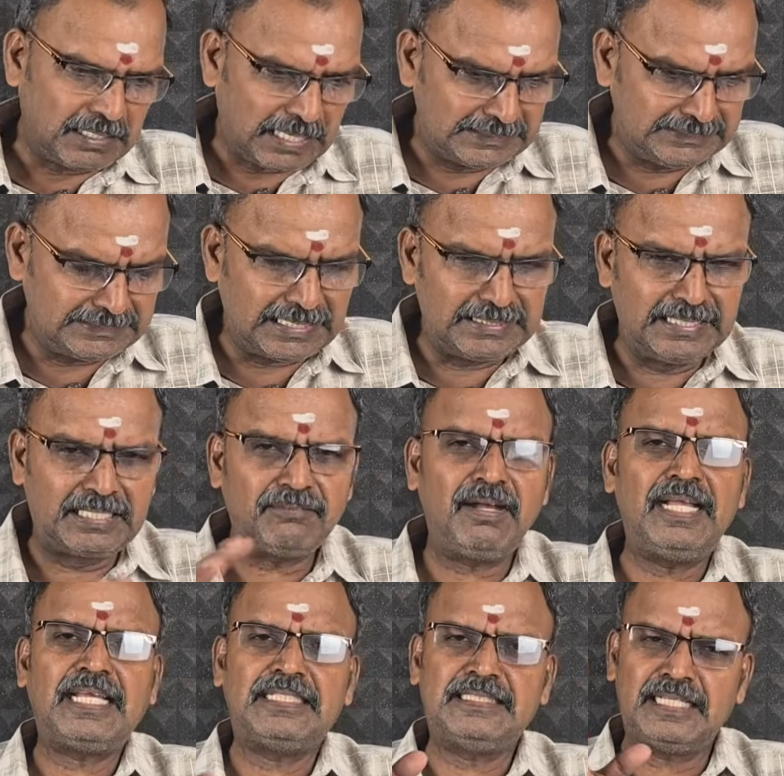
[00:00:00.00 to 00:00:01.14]
அந்த
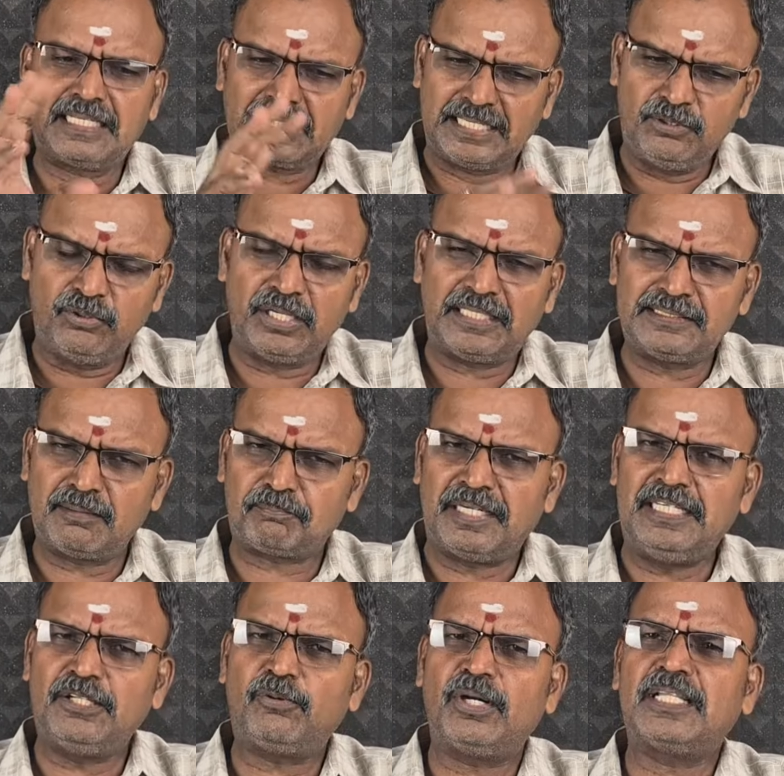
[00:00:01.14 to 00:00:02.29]
நிர்வாகி அந்த கல்லூ அந்த
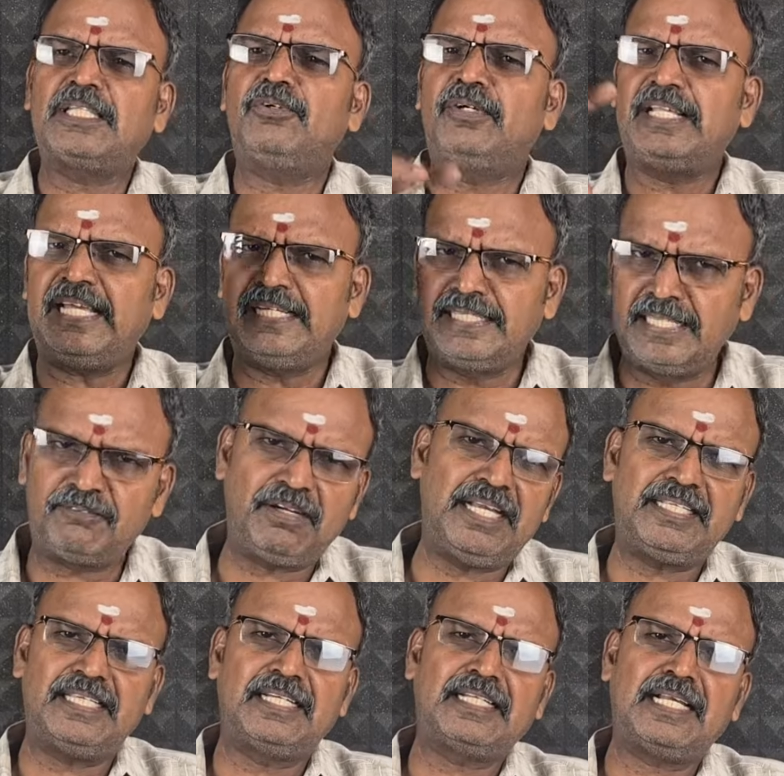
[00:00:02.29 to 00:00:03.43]
பள்ளிக்கூடத்தினுடைய
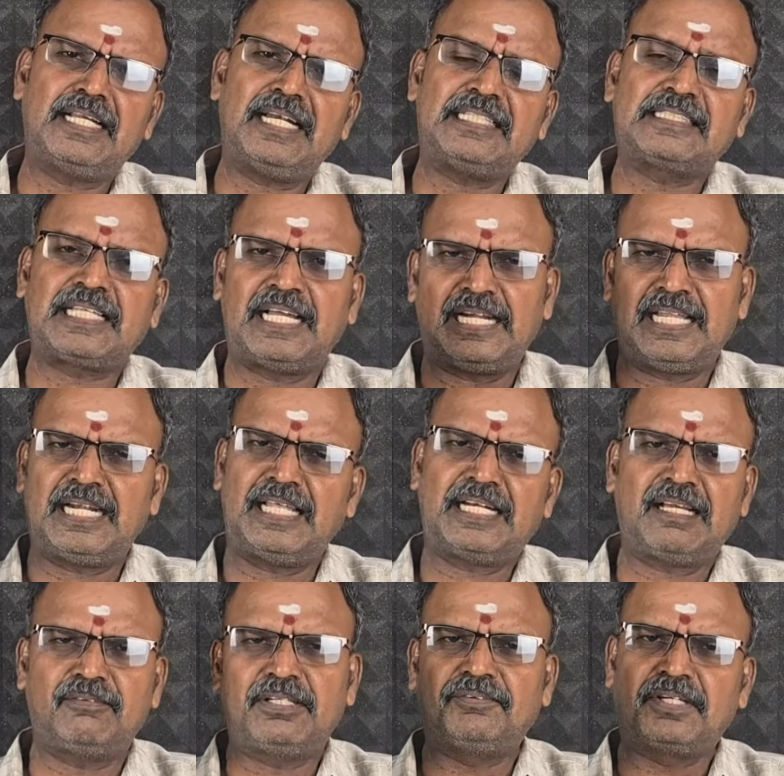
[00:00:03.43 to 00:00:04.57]
நிர்வாகி இருக்காங்களா தாளாளர்
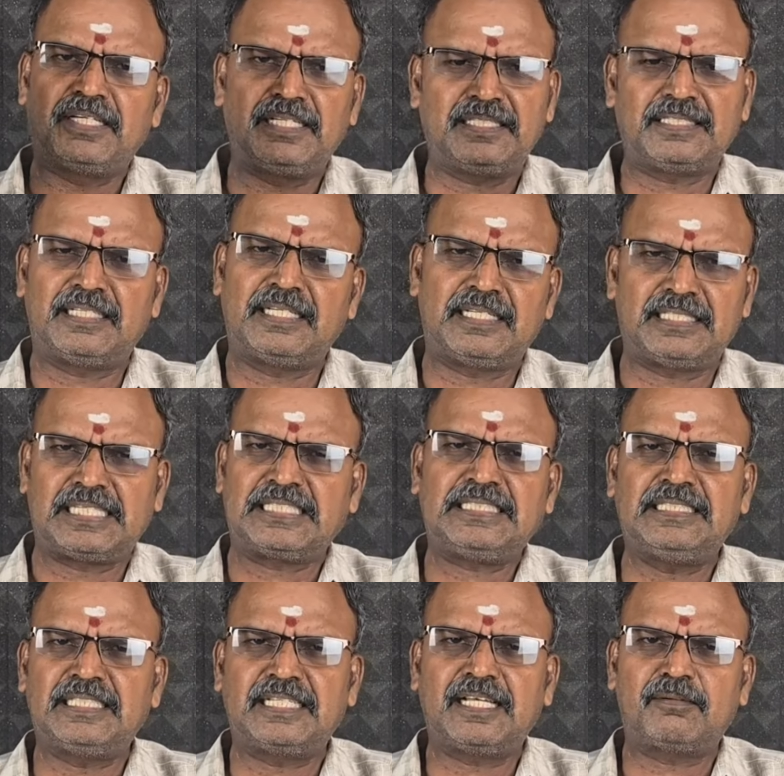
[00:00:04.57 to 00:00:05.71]
அவர் இவருன்னு இந்த
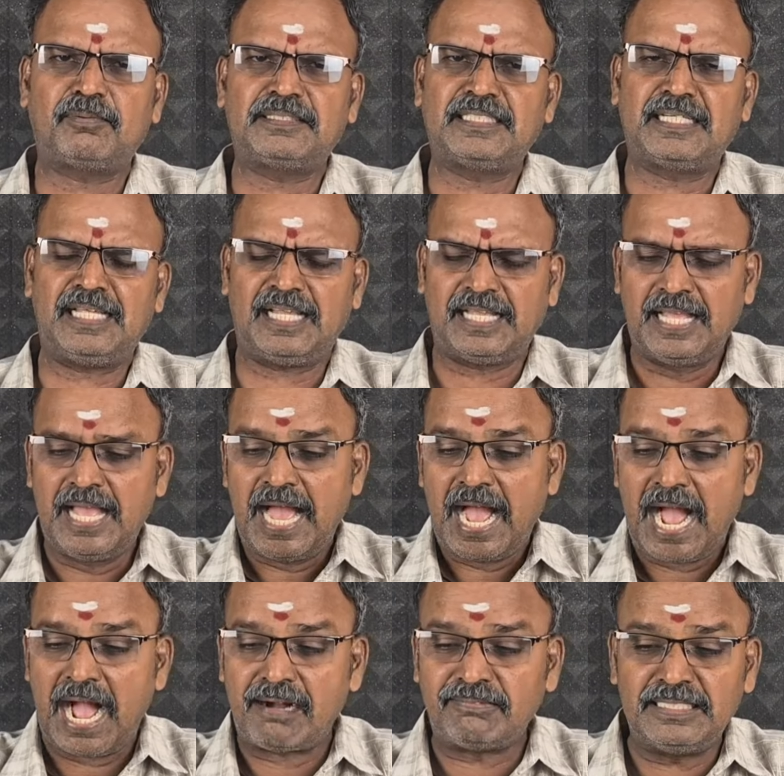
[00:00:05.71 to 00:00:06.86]
நடத்திட்டு இருக்காரு பார்த்தீங்களா
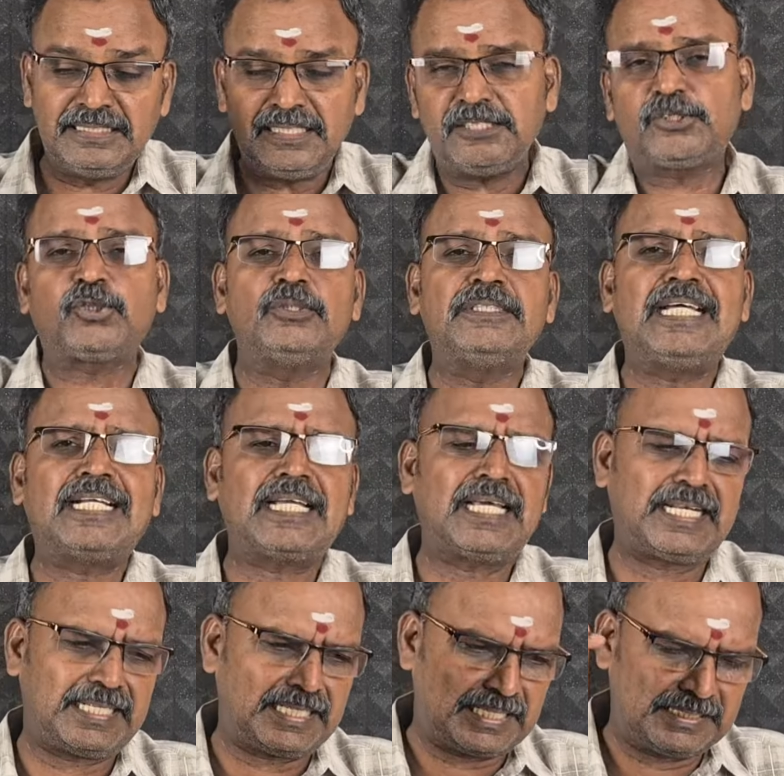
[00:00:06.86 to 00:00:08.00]
அவங்க
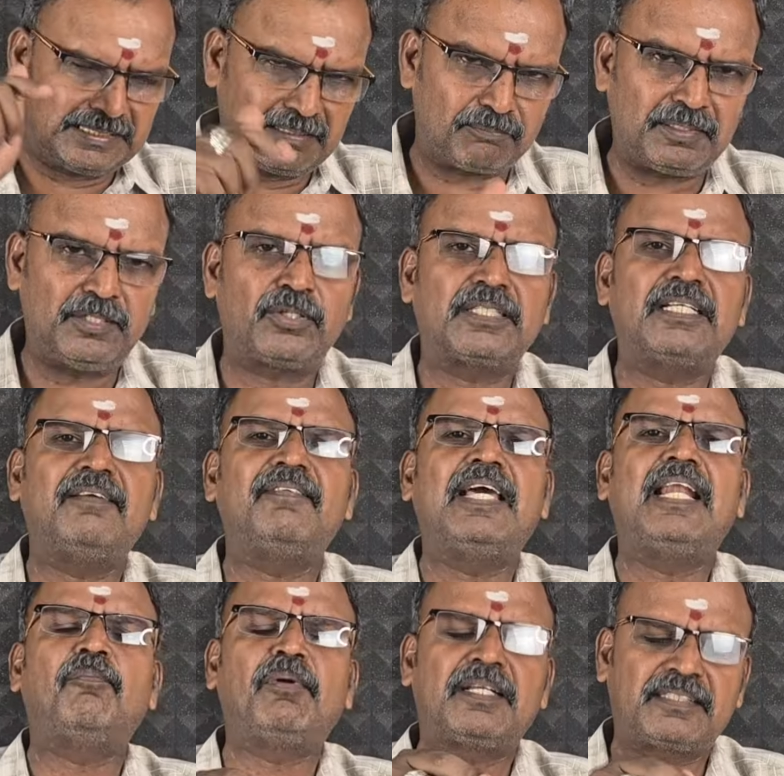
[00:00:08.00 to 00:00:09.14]
சொந்தக்காரங்க இந்த பள்ளிக்கூடத்தில்
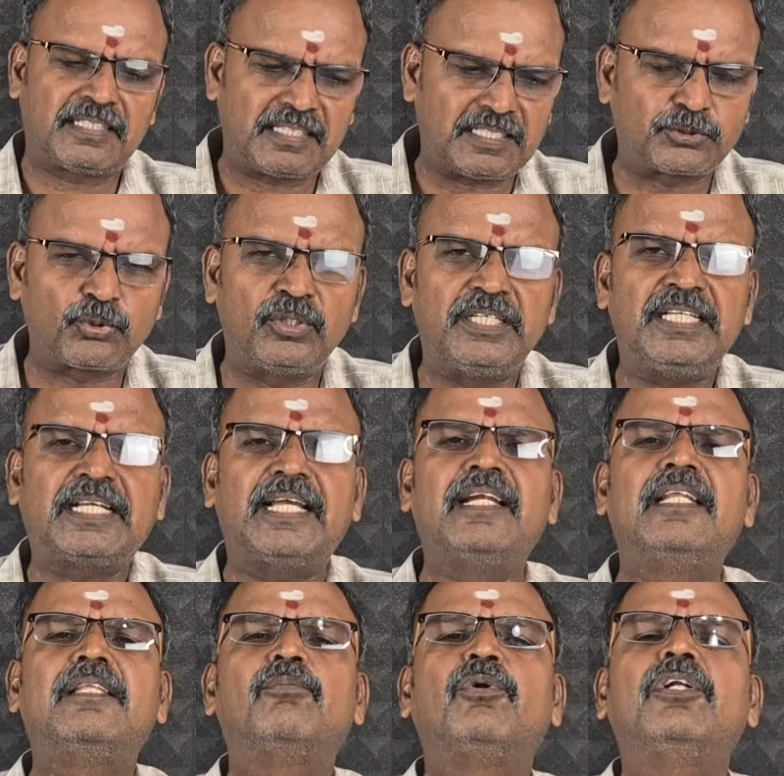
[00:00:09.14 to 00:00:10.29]
வேலை பார்த்ததா சொல்லி
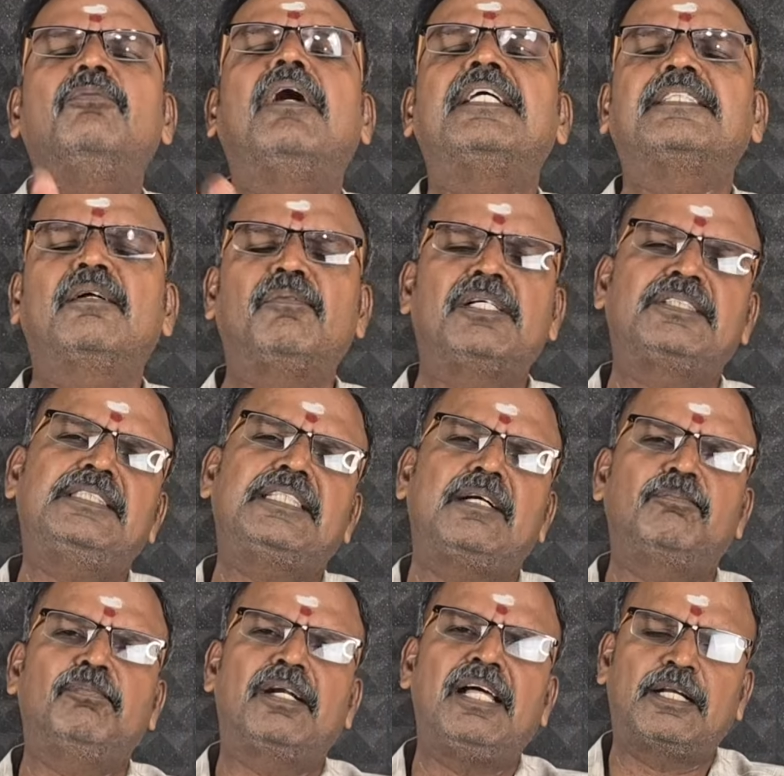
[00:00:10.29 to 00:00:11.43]
கையெழுத்து போட்டு மாதம் மாதம்
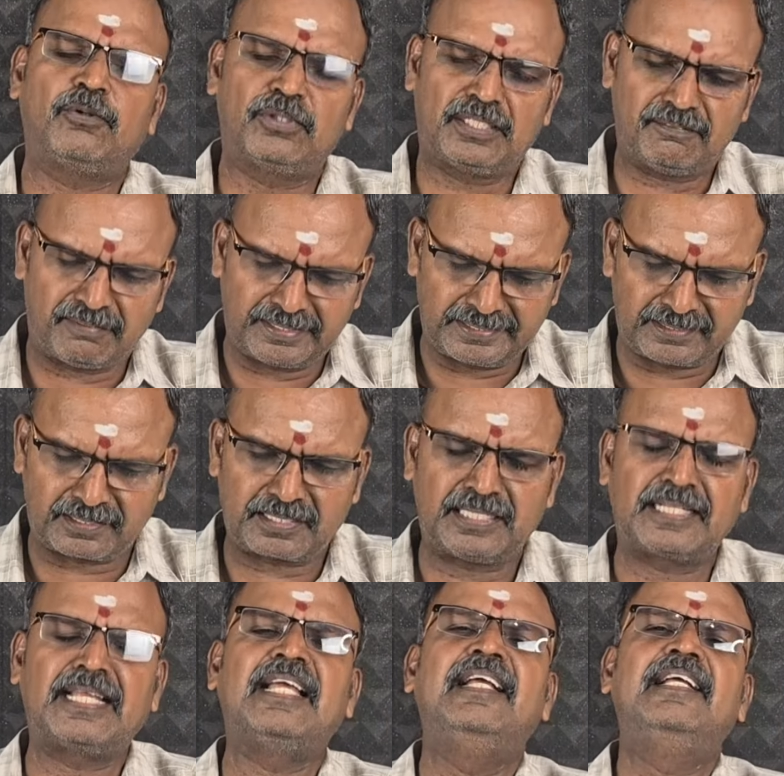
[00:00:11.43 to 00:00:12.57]
சம்பளம் அக்கௌண்ட்டில் வாங்கிட்டு இருக்காங்க